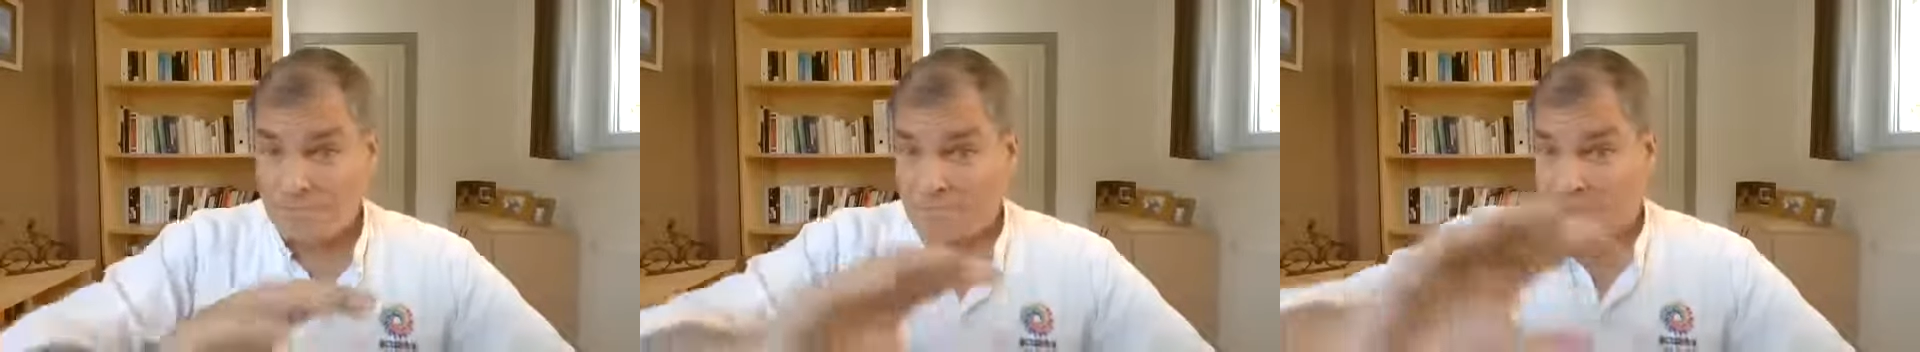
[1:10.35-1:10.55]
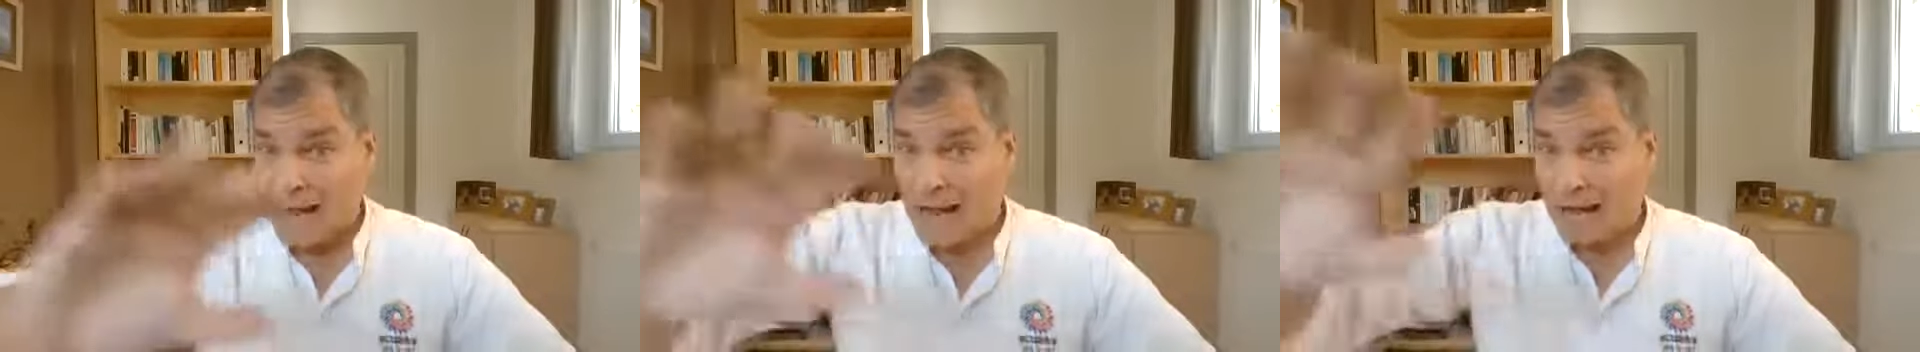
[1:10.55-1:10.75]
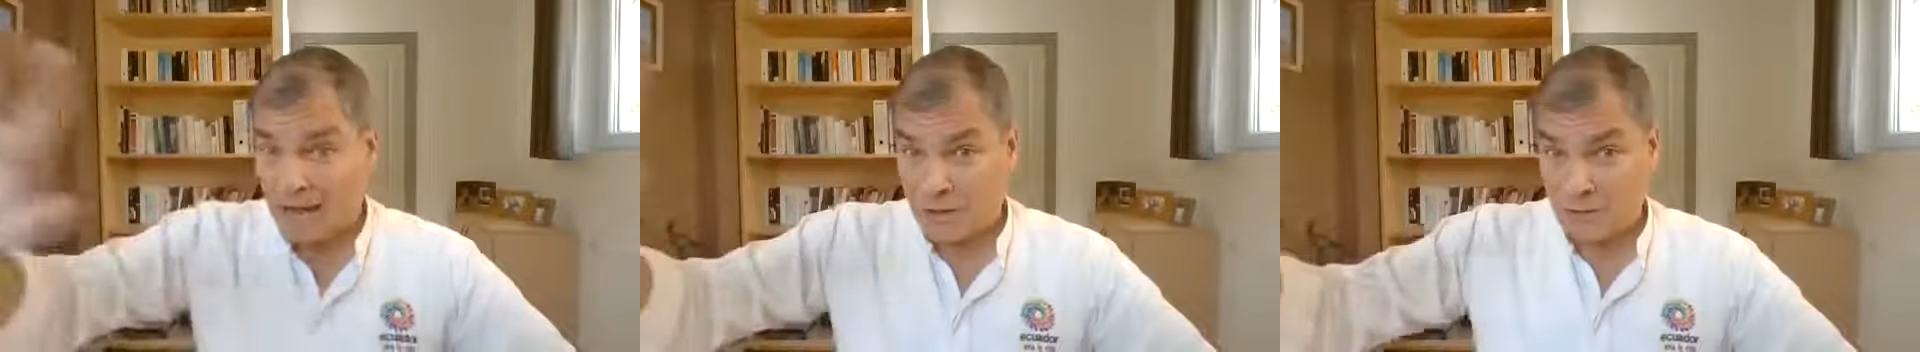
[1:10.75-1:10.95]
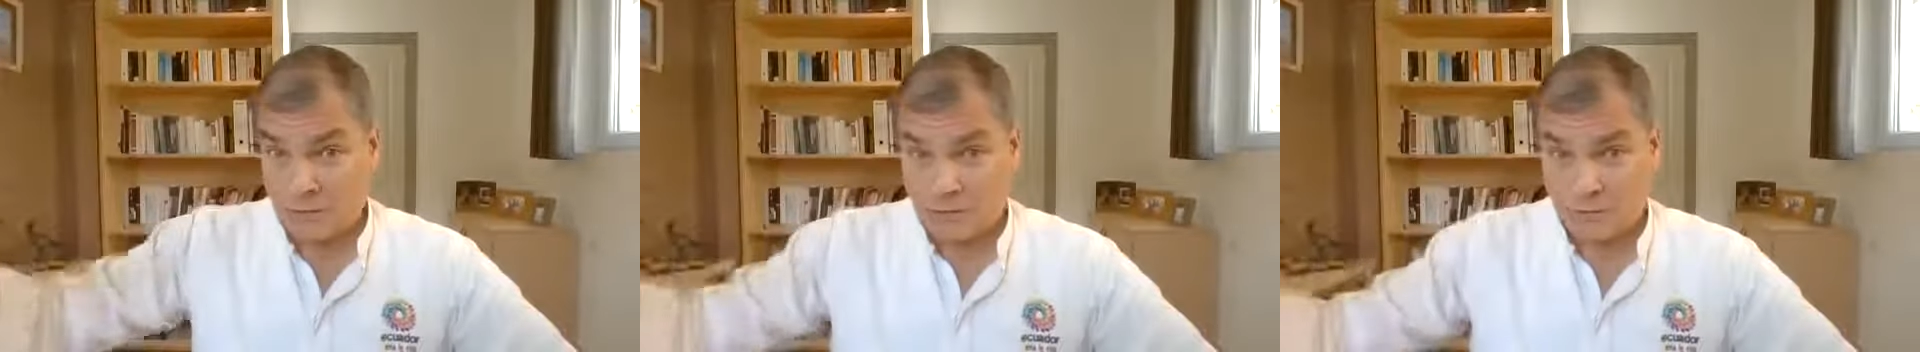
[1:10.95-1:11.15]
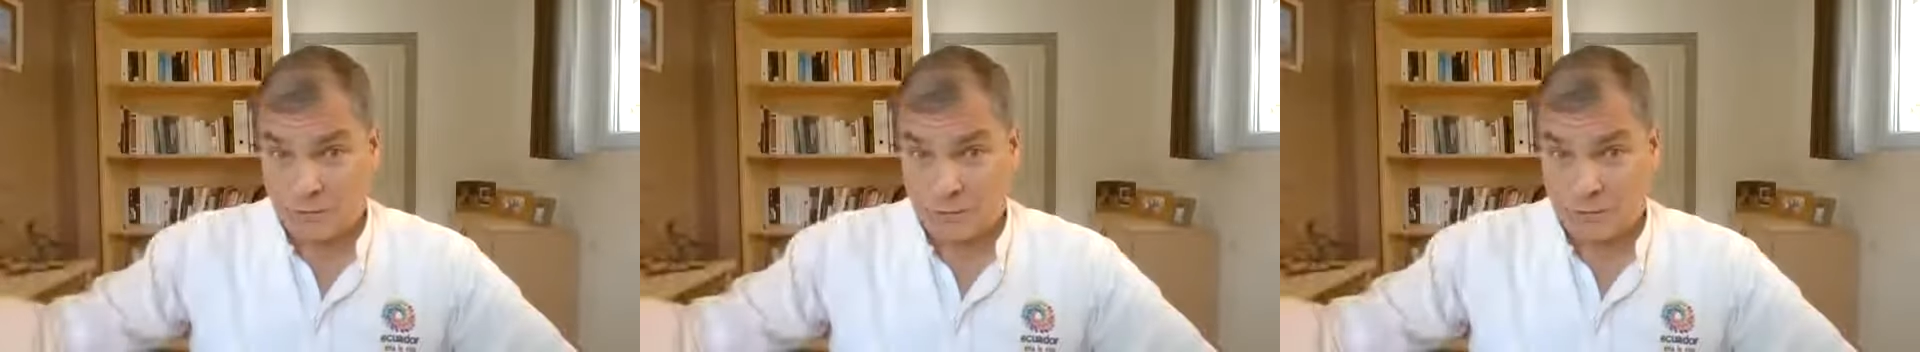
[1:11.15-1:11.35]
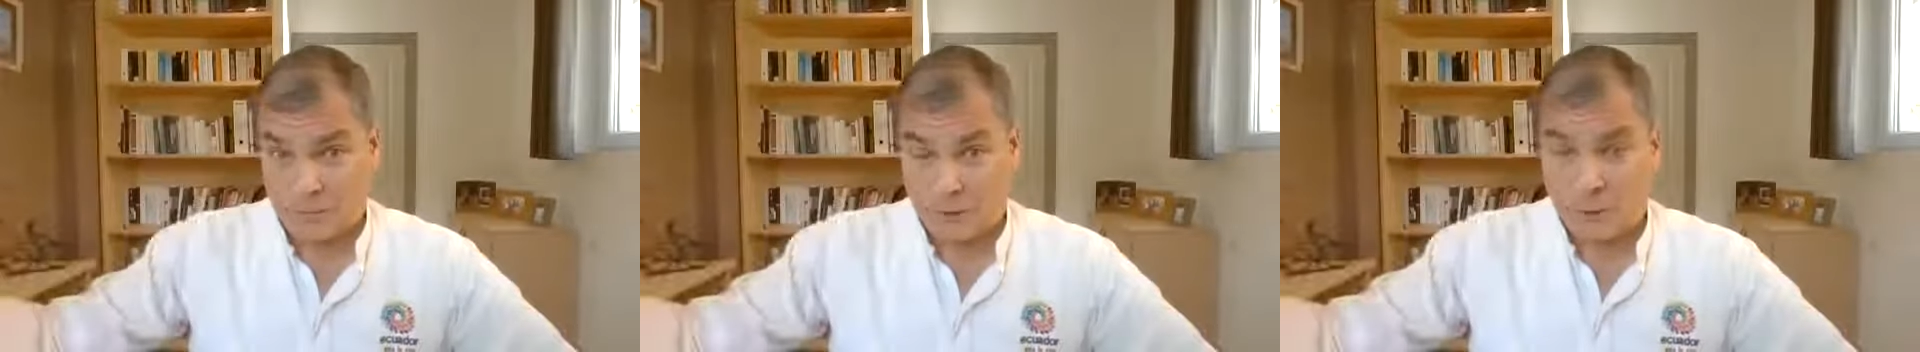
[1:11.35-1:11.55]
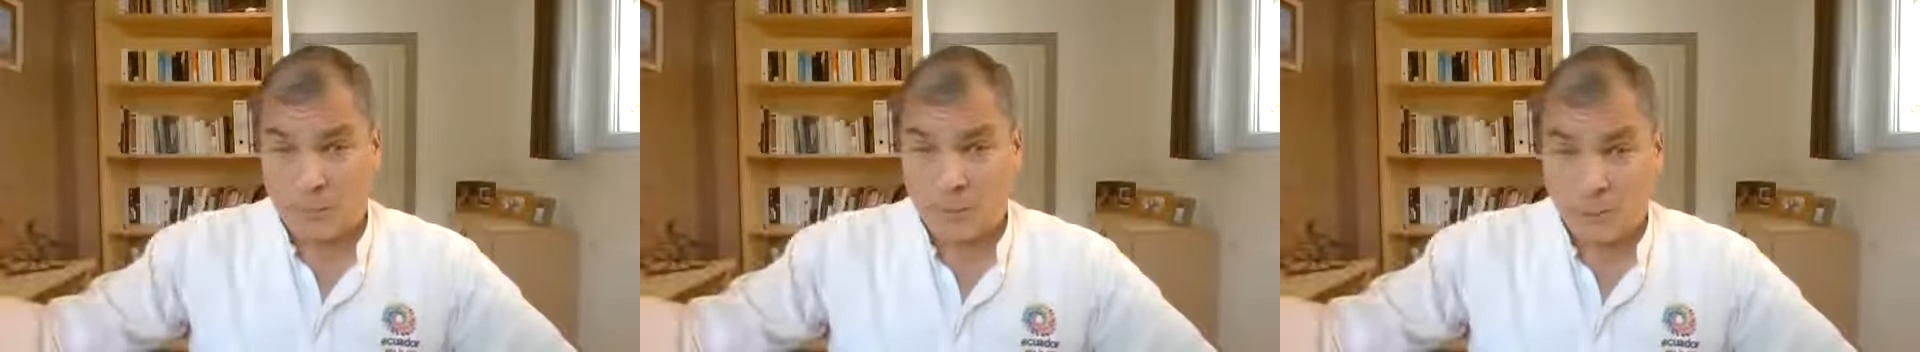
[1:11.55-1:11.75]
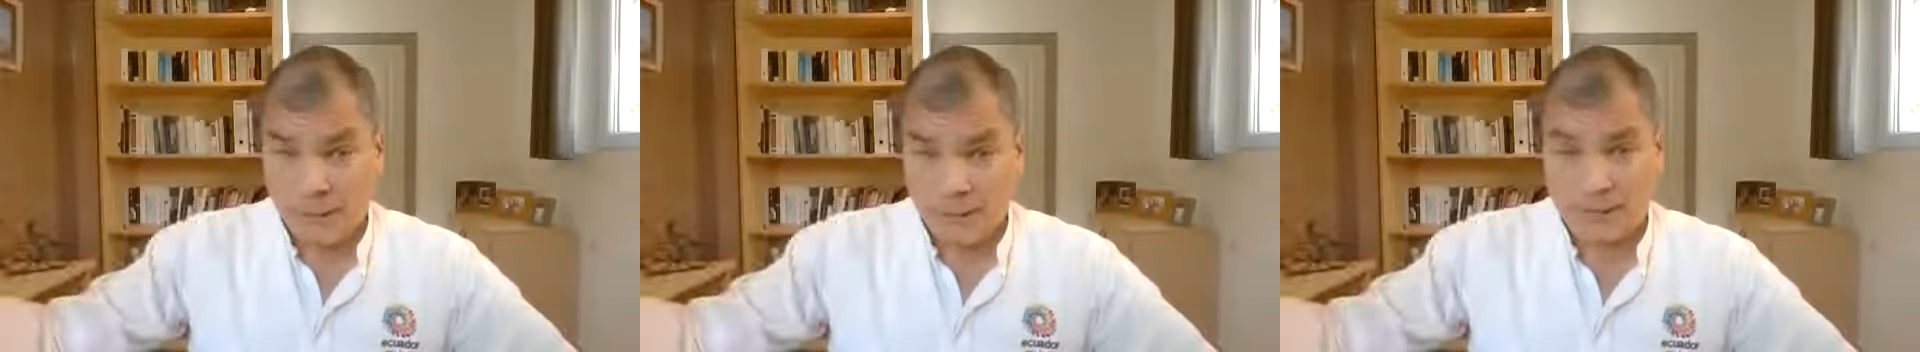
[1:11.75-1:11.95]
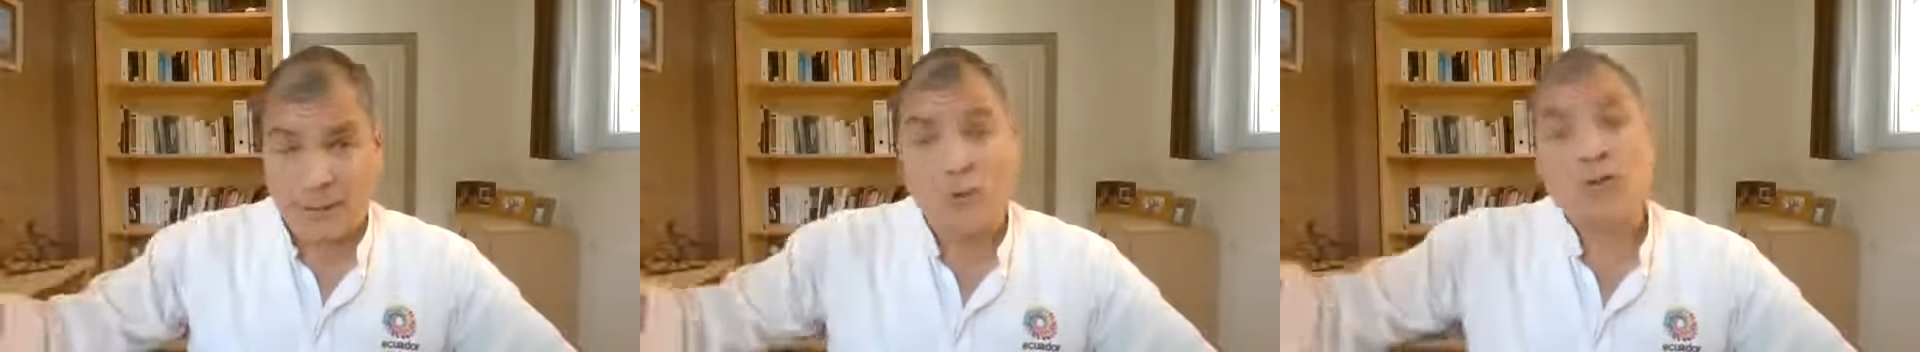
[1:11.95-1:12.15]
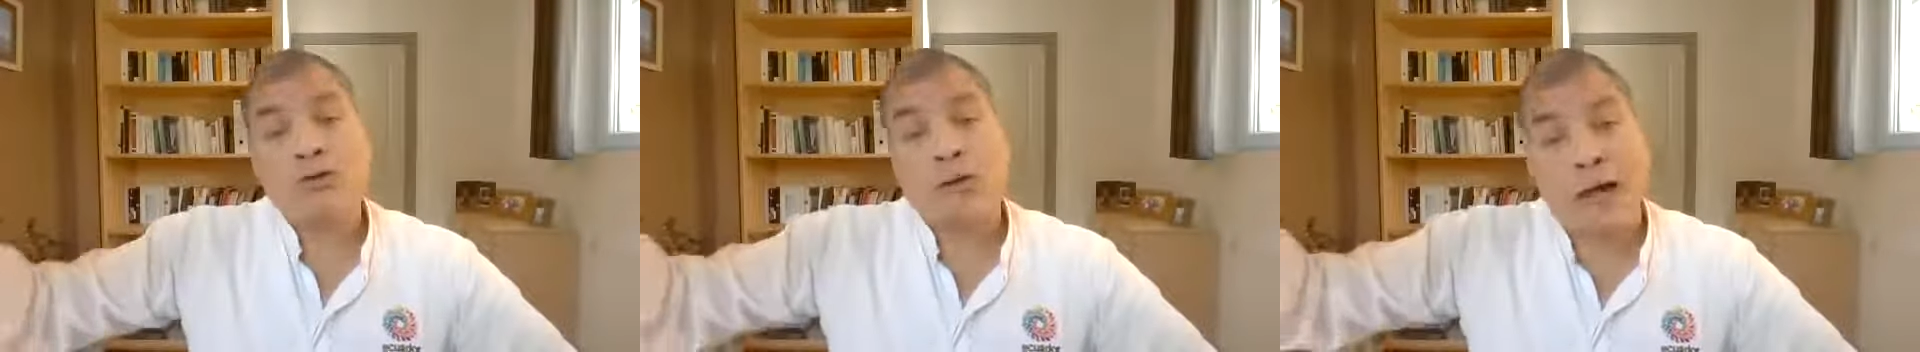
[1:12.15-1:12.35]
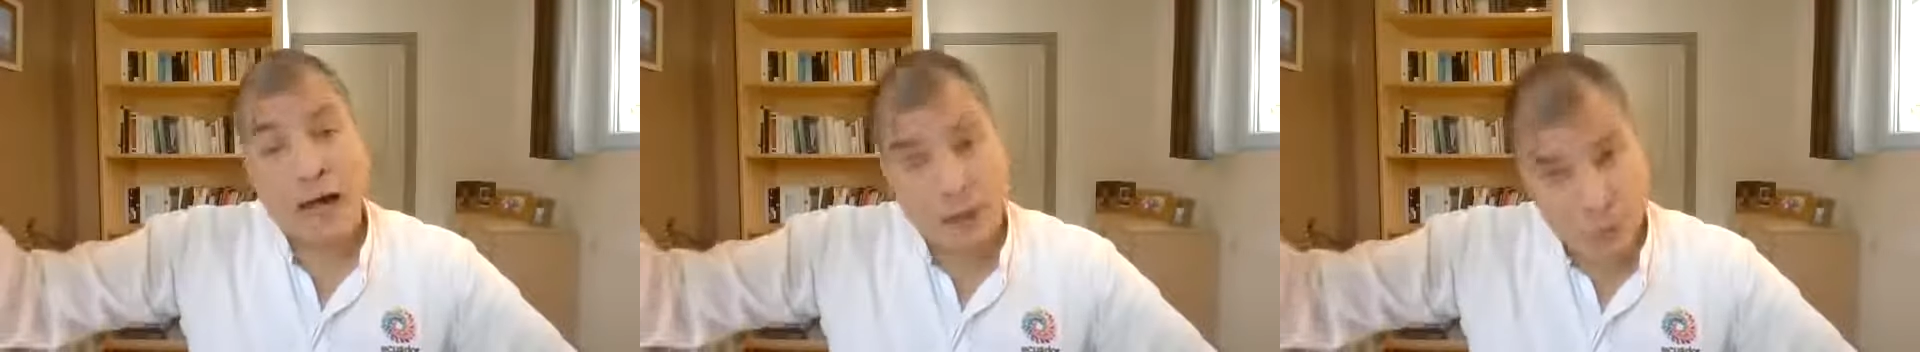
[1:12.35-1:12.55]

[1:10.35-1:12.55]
varios movimientos políticos,